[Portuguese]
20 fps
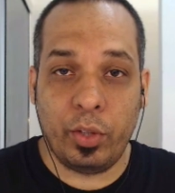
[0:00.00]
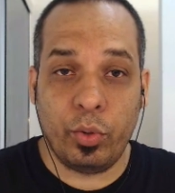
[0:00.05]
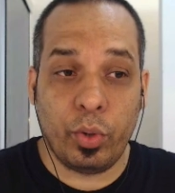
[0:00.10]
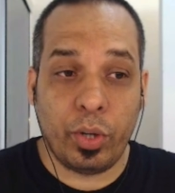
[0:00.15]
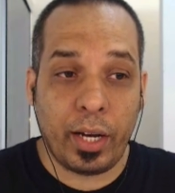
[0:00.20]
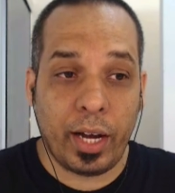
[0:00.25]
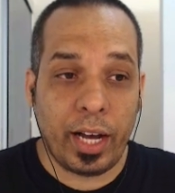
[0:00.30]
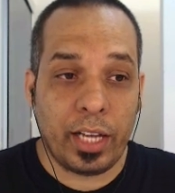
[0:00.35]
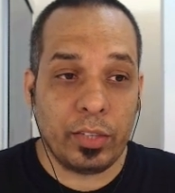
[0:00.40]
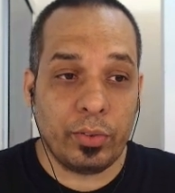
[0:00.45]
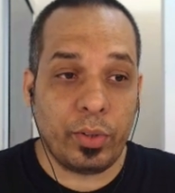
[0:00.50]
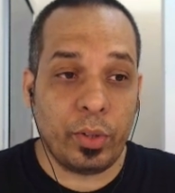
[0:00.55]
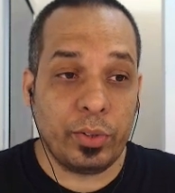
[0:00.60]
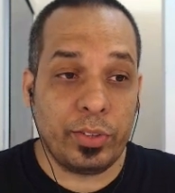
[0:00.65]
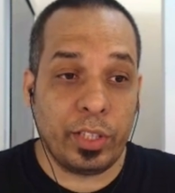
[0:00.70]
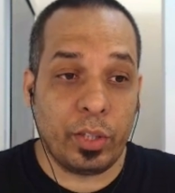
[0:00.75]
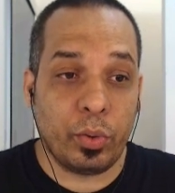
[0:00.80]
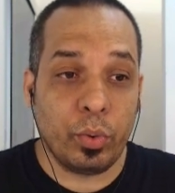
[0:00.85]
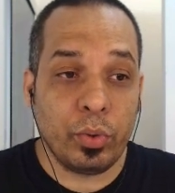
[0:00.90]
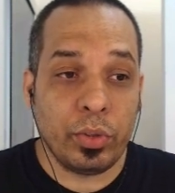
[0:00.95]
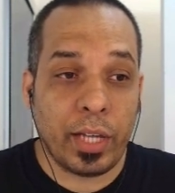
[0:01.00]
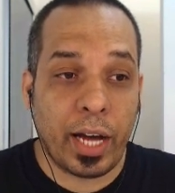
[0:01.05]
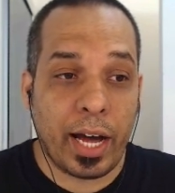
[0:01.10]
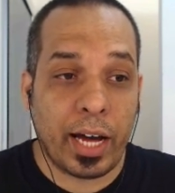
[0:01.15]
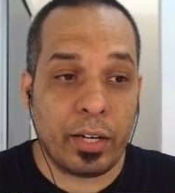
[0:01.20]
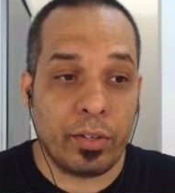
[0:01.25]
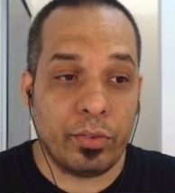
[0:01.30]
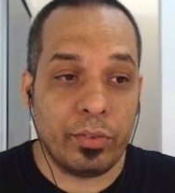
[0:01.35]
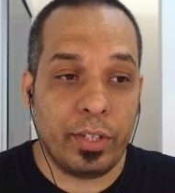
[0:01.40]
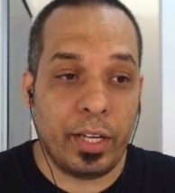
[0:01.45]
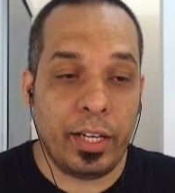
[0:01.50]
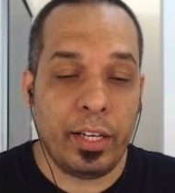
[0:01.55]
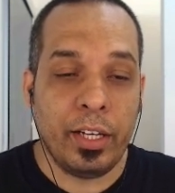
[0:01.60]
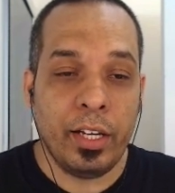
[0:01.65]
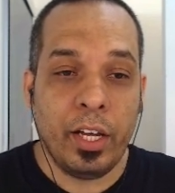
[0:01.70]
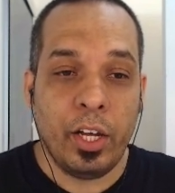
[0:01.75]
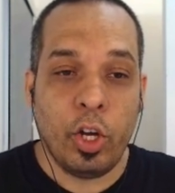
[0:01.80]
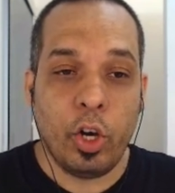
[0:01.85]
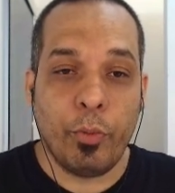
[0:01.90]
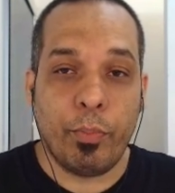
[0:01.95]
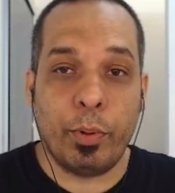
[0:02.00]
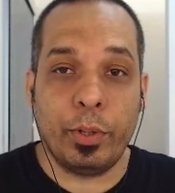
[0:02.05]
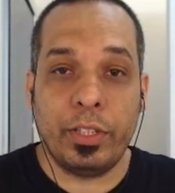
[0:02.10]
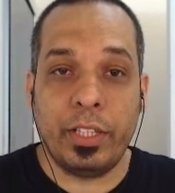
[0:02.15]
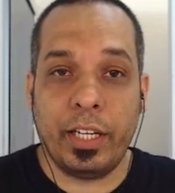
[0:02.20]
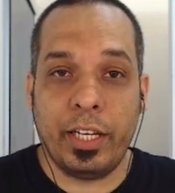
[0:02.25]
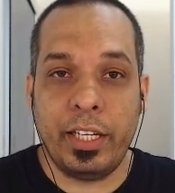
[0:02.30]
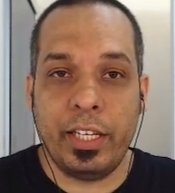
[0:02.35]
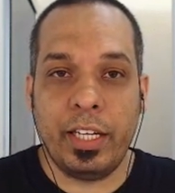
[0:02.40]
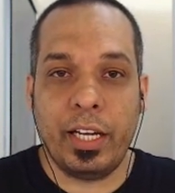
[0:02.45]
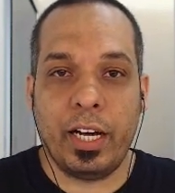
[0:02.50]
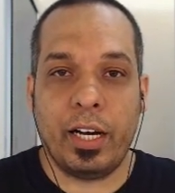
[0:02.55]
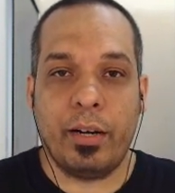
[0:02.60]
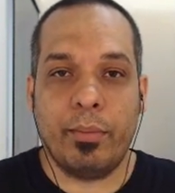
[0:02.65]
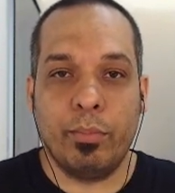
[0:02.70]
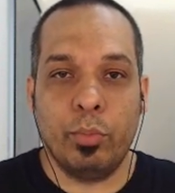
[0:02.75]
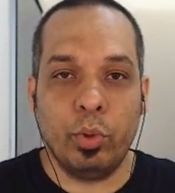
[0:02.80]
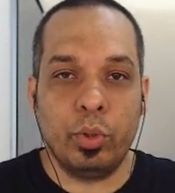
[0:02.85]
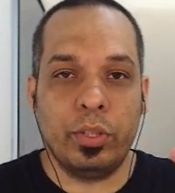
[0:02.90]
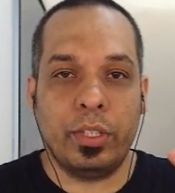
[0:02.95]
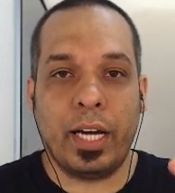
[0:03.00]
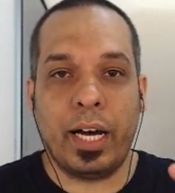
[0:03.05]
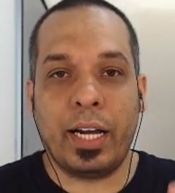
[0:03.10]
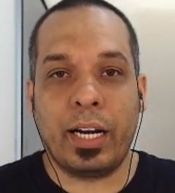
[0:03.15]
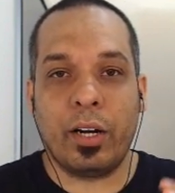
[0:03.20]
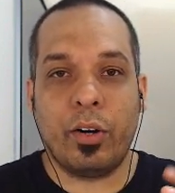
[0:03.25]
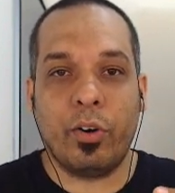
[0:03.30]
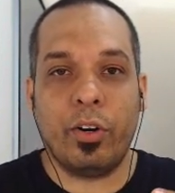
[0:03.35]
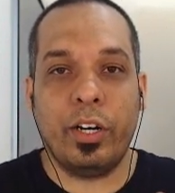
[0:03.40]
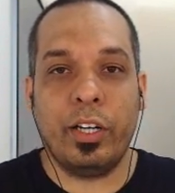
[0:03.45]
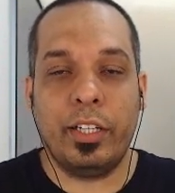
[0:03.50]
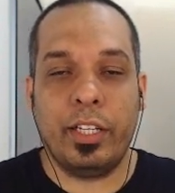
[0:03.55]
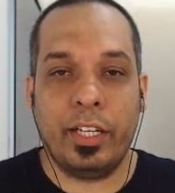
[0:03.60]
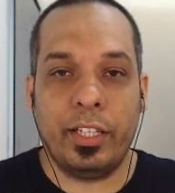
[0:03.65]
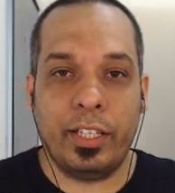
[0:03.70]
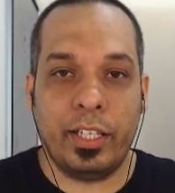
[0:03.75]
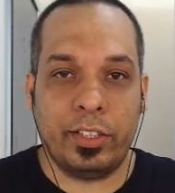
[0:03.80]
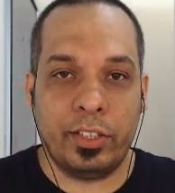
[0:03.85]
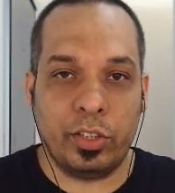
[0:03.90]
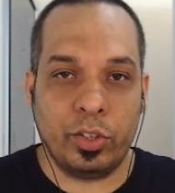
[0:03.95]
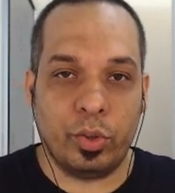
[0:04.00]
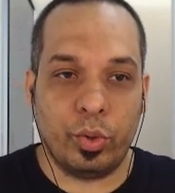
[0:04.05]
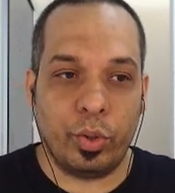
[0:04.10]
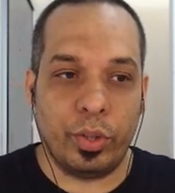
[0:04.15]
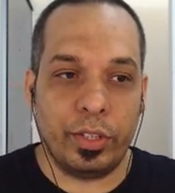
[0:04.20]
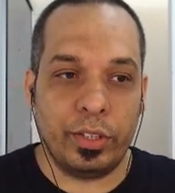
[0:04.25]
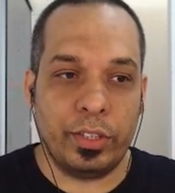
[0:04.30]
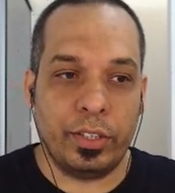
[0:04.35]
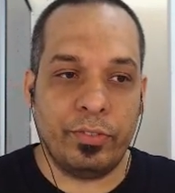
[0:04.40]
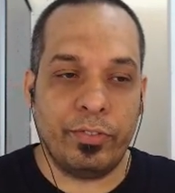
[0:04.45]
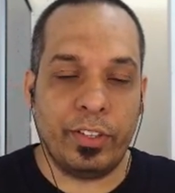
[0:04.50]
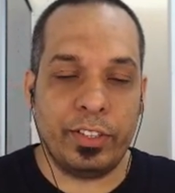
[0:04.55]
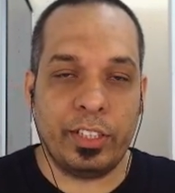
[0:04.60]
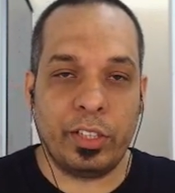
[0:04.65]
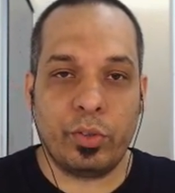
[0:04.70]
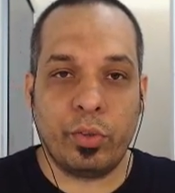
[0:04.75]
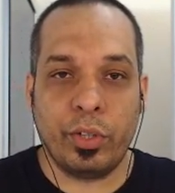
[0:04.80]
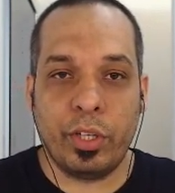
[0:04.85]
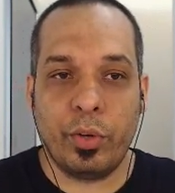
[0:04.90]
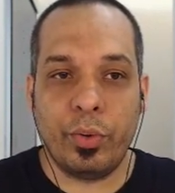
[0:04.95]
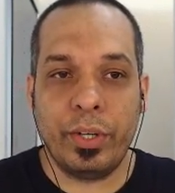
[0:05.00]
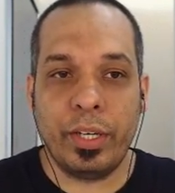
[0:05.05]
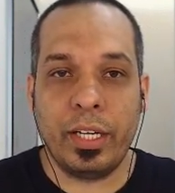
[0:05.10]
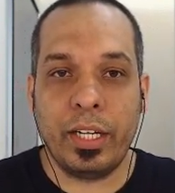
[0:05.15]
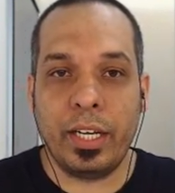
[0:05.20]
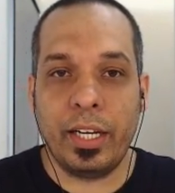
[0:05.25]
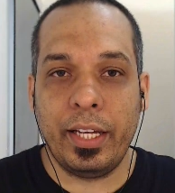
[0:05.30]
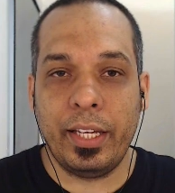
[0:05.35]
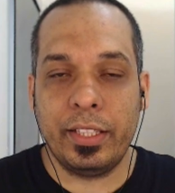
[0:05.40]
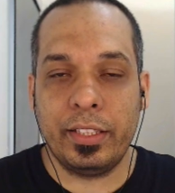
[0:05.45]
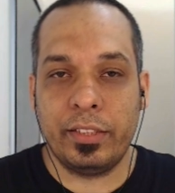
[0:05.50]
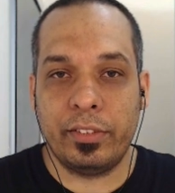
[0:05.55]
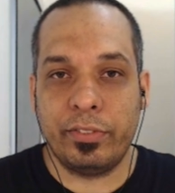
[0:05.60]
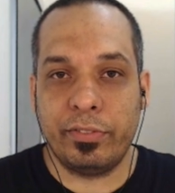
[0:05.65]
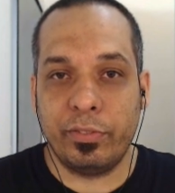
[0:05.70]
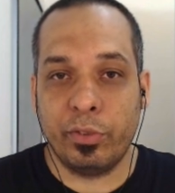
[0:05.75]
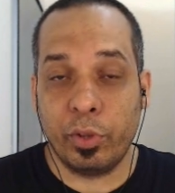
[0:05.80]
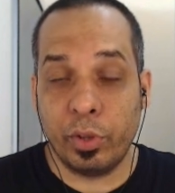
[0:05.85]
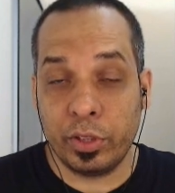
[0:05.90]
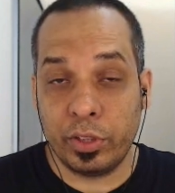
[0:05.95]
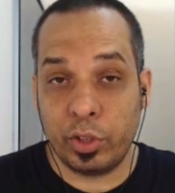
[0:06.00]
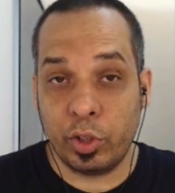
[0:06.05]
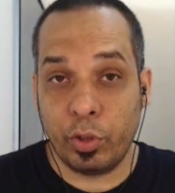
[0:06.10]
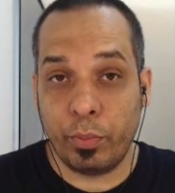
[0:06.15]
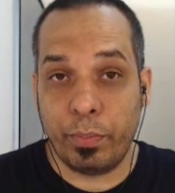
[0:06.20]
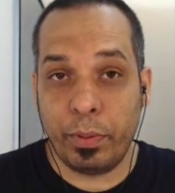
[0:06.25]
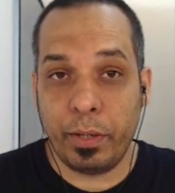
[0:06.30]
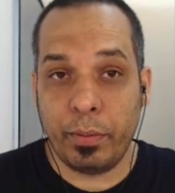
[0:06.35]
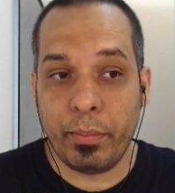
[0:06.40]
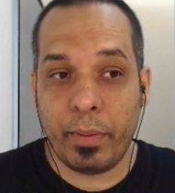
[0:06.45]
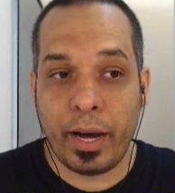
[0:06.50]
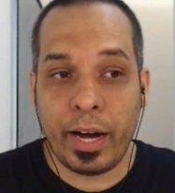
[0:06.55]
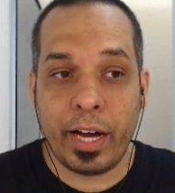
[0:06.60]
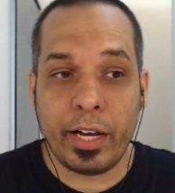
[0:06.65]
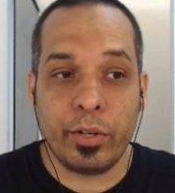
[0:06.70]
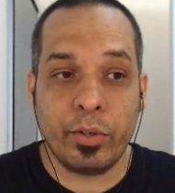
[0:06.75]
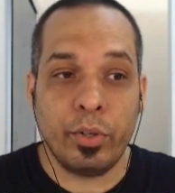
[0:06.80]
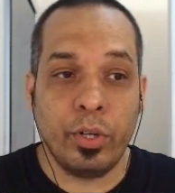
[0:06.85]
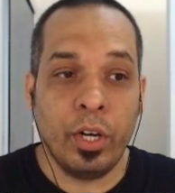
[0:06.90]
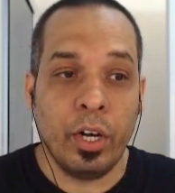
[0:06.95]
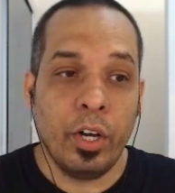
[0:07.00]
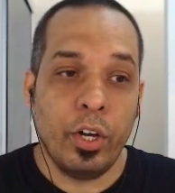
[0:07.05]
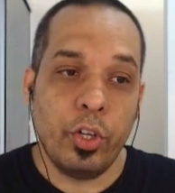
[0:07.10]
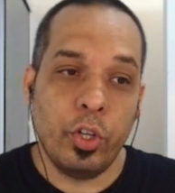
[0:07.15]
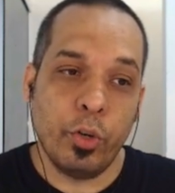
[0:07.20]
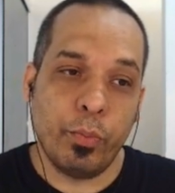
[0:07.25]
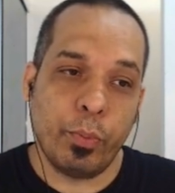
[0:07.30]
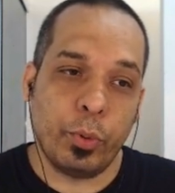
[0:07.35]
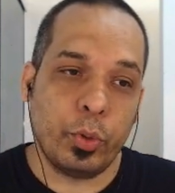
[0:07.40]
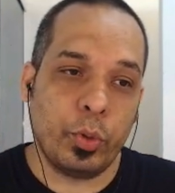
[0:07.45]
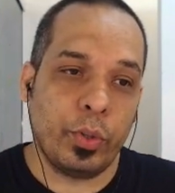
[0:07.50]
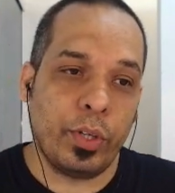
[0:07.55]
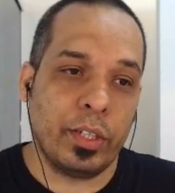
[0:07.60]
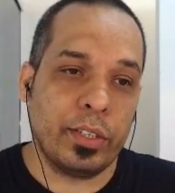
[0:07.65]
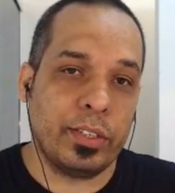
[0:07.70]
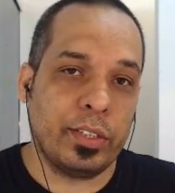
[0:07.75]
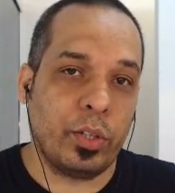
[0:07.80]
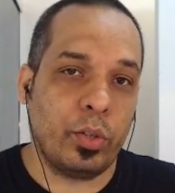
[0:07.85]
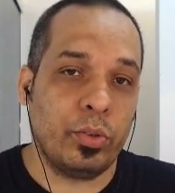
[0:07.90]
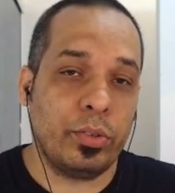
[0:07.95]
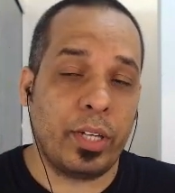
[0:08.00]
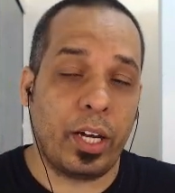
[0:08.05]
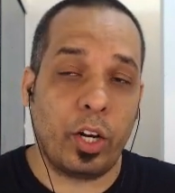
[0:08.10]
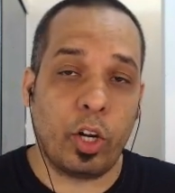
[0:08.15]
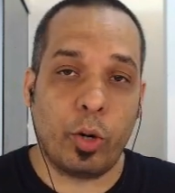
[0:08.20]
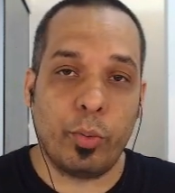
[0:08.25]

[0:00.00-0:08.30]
no caso é o secundário, né? Eu poderia mudar a ordem desses dois, fazer com que o inglês fosse o primário e o português o secundário.